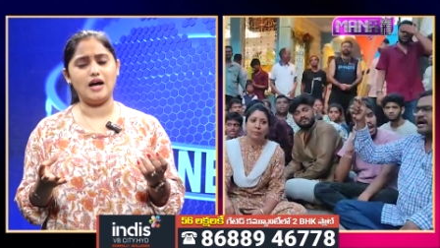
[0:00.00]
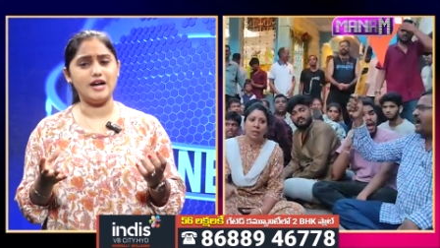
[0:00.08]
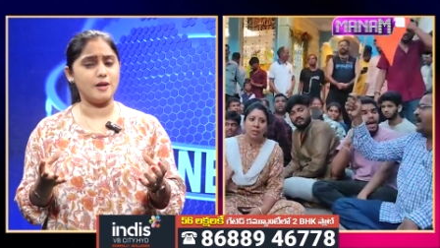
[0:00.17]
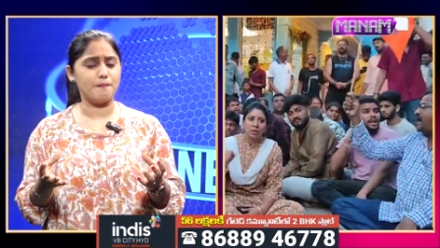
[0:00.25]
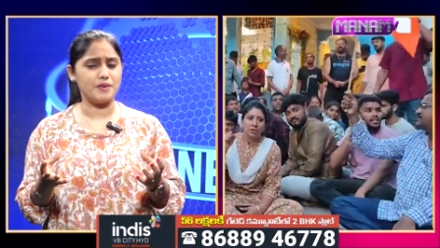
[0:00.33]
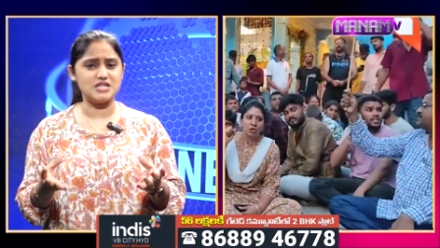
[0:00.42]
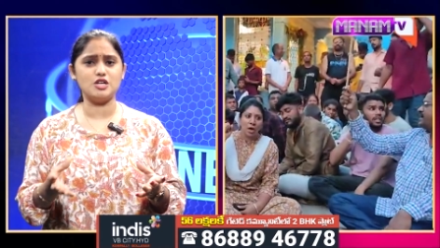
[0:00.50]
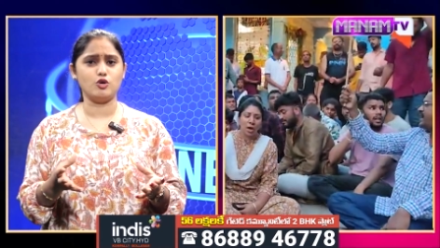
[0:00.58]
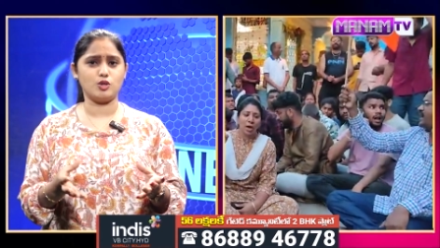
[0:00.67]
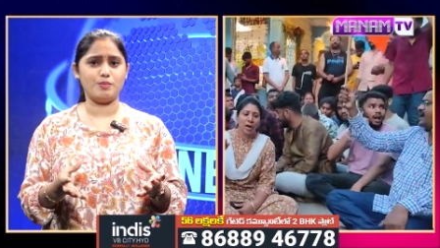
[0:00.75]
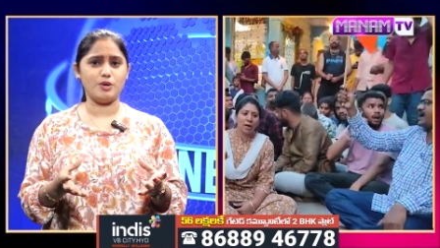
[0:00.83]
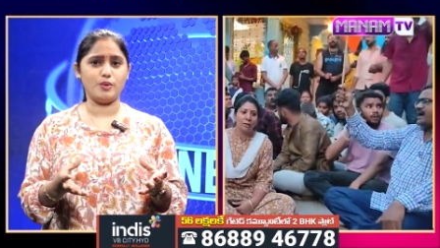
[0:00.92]
అనే ప్రశ్న
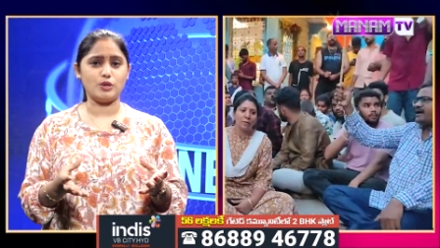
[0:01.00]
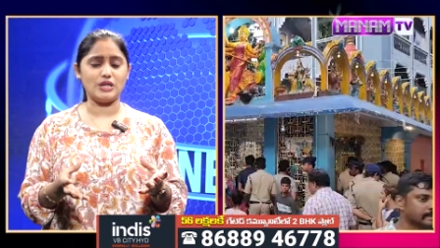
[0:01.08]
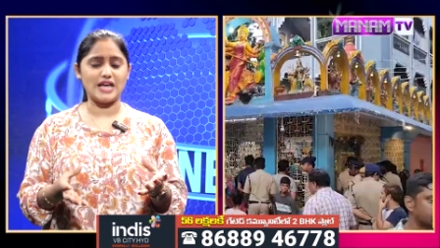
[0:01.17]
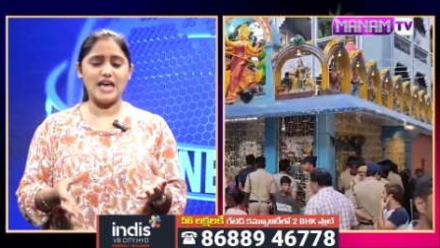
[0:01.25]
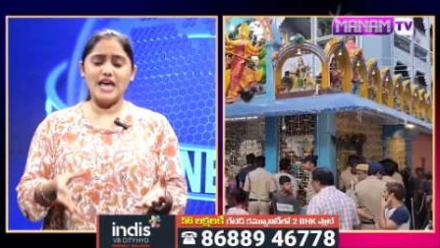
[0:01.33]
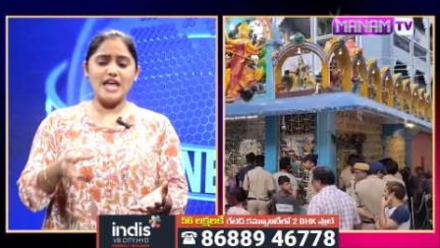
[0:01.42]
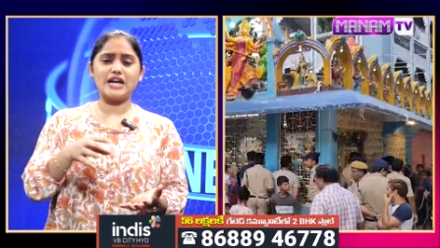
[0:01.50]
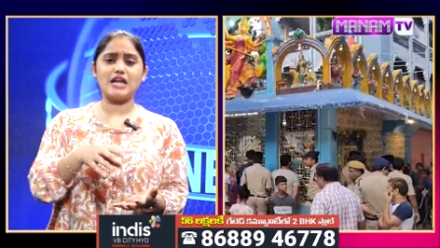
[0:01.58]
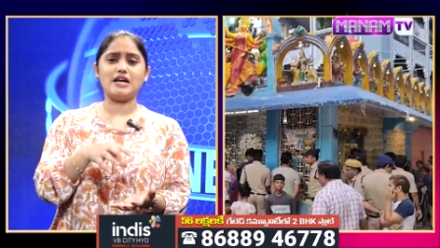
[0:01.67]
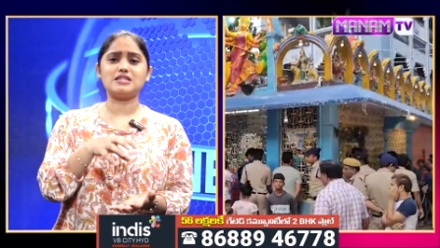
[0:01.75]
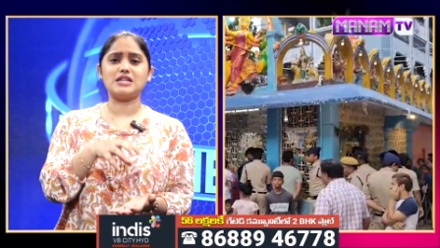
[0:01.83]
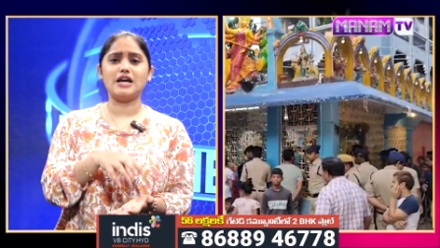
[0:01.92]
ఉత్పన్నమవుతుంది ఇక్కడ
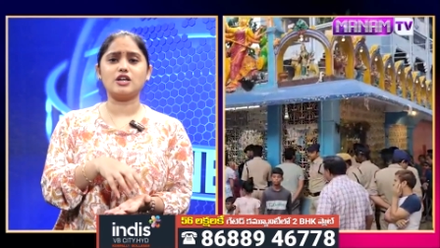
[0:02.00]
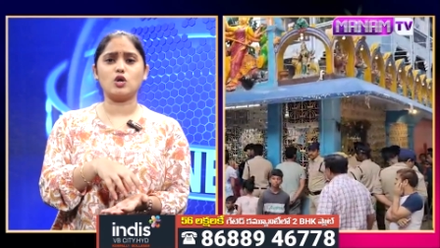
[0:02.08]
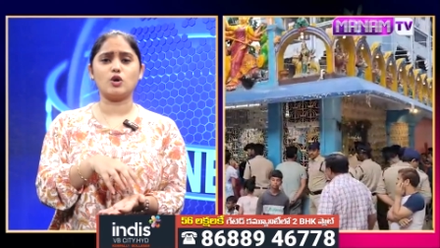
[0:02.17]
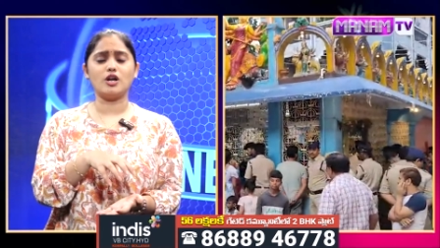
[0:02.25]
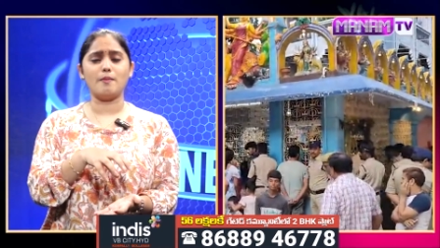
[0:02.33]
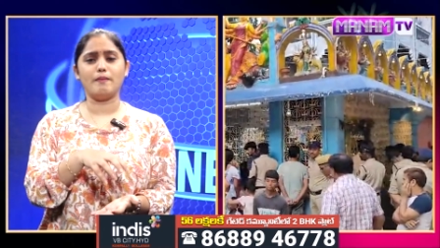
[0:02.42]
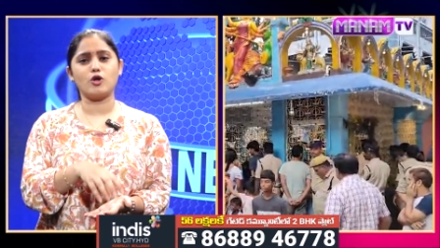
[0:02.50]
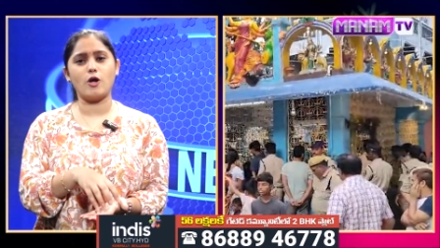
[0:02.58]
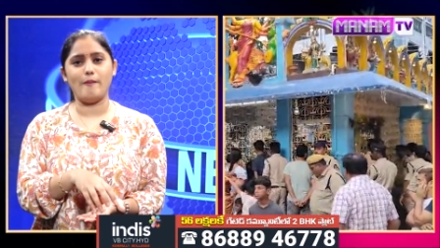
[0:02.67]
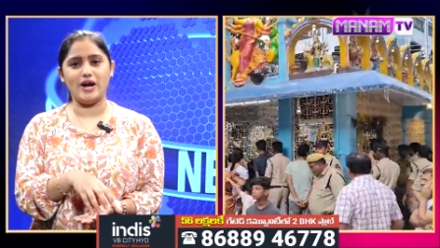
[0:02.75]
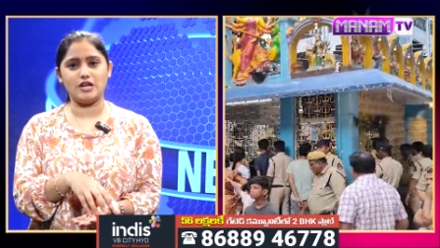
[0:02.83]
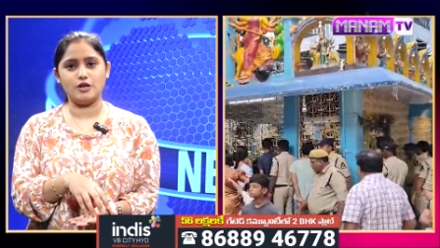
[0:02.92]
స్థానికులు కూడా మరొక
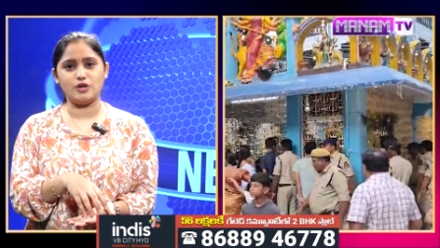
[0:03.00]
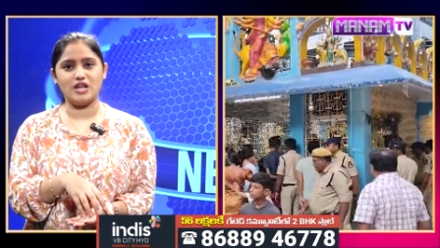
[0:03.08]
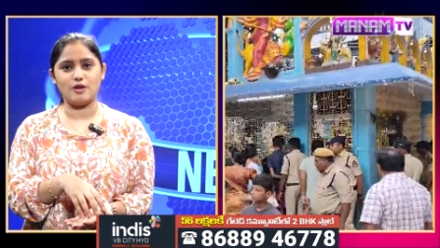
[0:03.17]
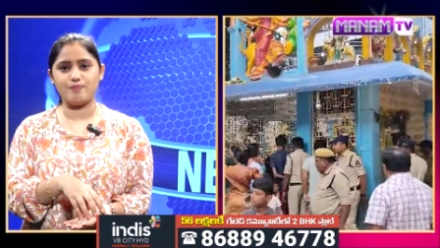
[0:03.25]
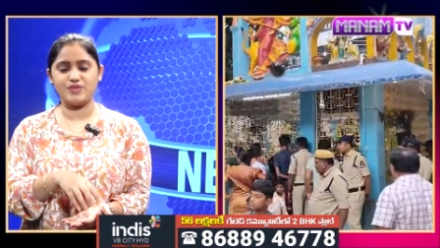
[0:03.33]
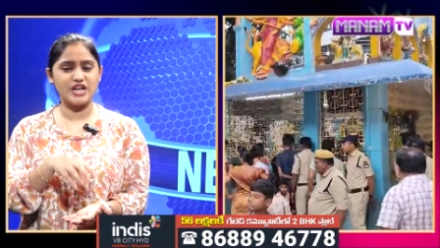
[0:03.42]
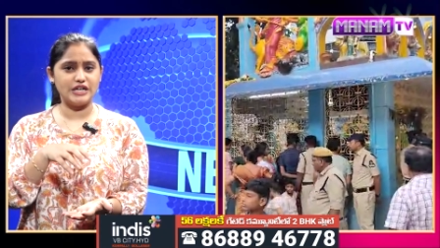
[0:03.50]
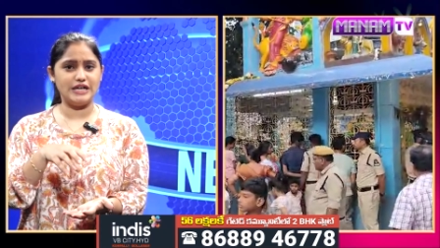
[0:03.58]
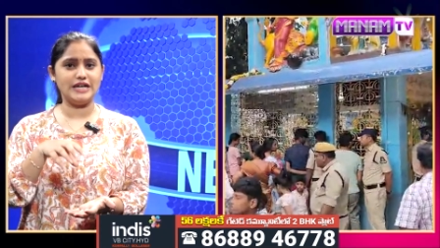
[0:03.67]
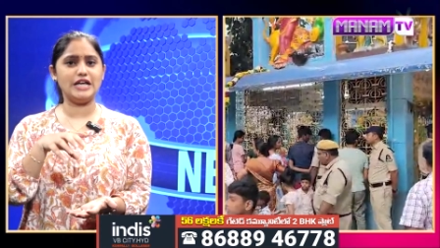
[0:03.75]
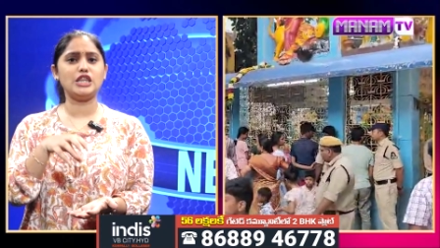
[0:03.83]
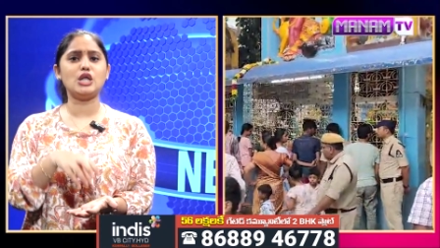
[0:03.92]
మాట అంటున్నారు ఇక్కడ
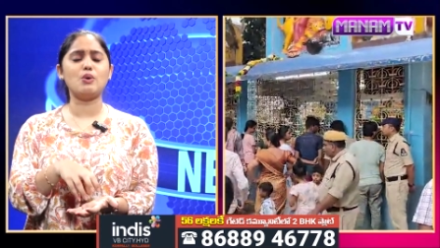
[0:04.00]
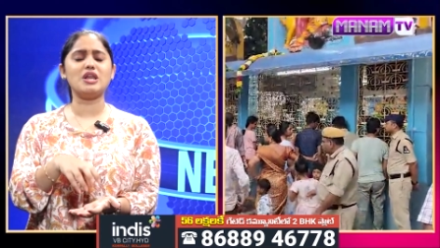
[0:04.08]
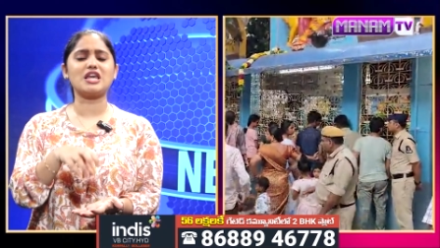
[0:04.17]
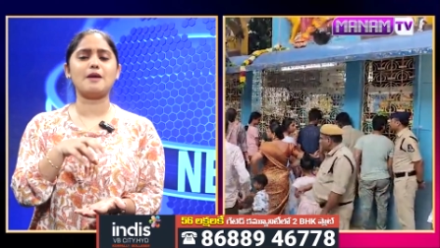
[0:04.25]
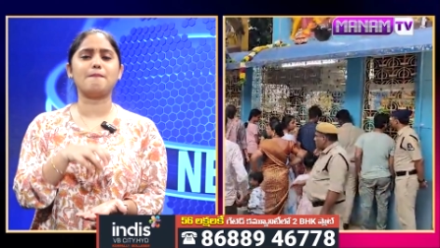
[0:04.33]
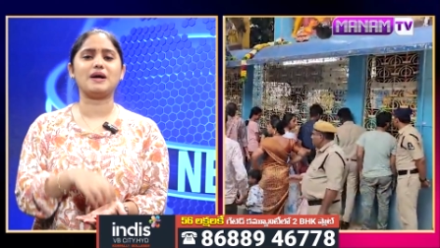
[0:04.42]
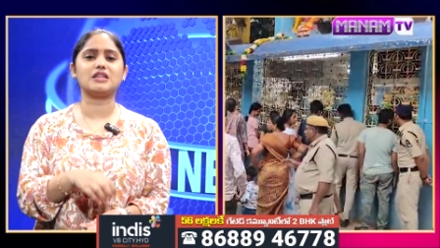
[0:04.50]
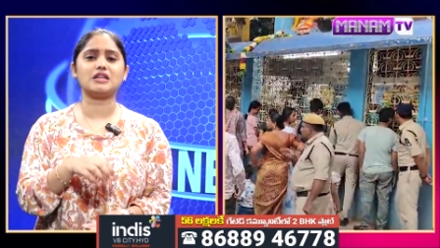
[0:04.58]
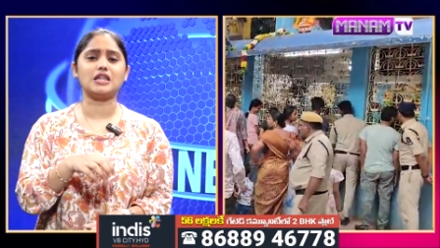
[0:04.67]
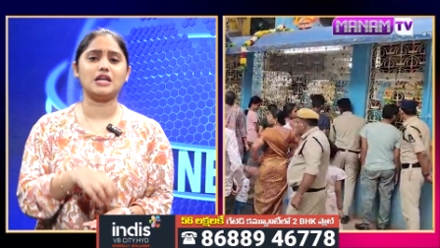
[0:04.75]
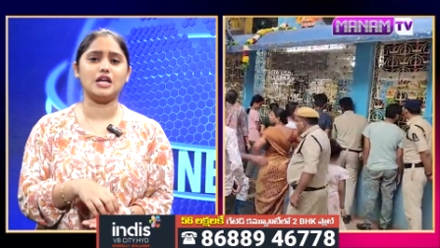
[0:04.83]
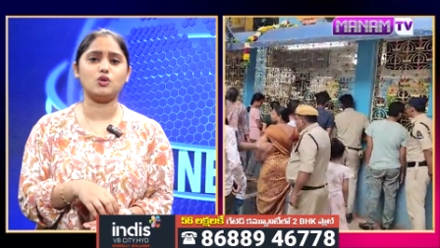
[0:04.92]
హిందువులకి
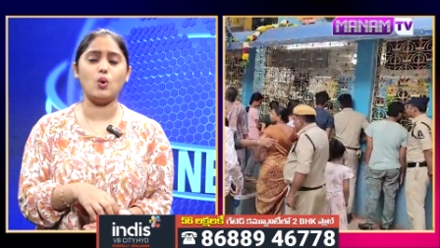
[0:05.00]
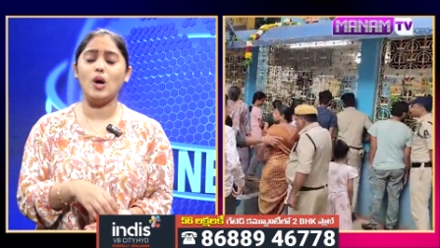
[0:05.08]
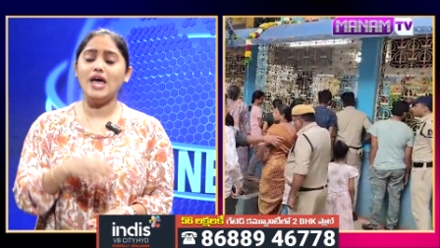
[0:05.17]
భద్రత లేదు